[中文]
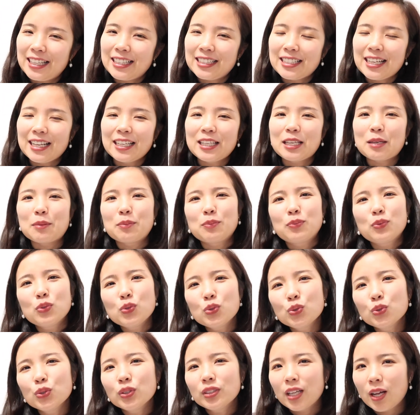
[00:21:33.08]
大家也不
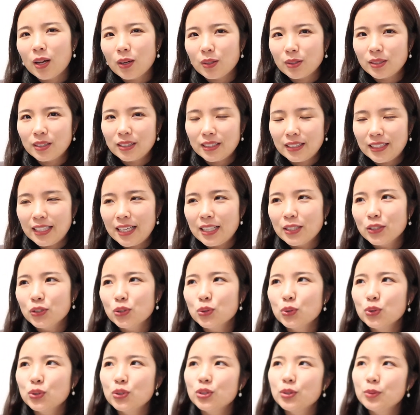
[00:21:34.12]
是说讨人厌，
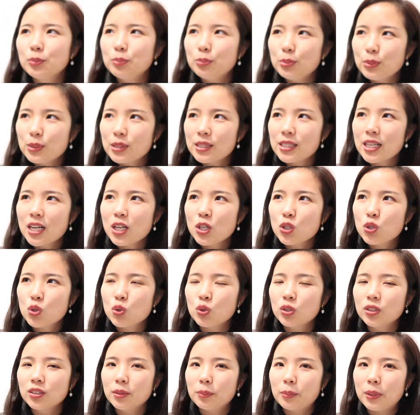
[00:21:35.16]
就是不相
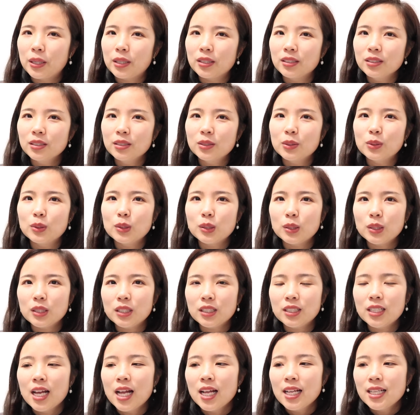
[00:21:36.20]
处了的朋友，
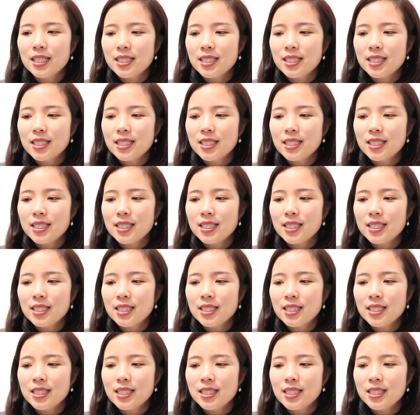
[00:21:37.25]
你